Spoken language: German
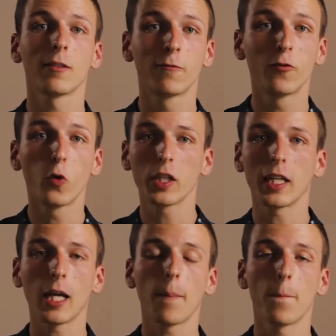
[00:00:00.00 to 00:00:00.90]
wo
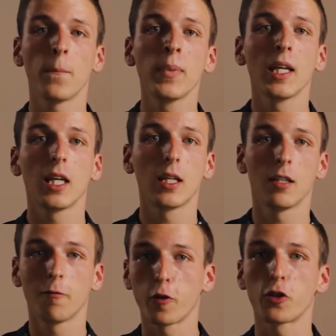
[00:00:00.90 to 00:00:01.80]
ich eben
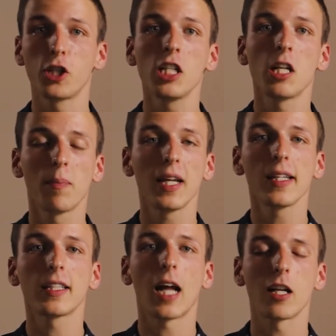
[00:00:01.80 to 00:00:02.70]
in verschiedenen
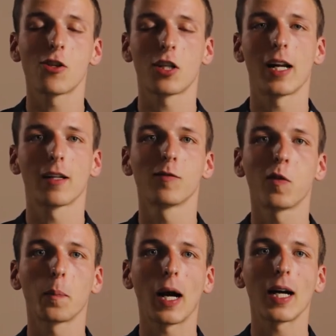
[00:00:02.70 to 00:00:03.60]
Medienanstalten
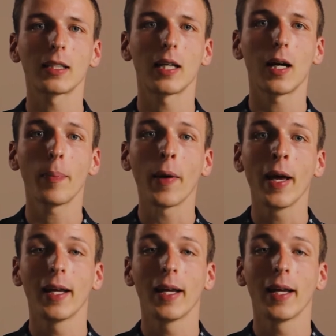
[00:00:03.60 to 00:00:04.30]
verbracht habe,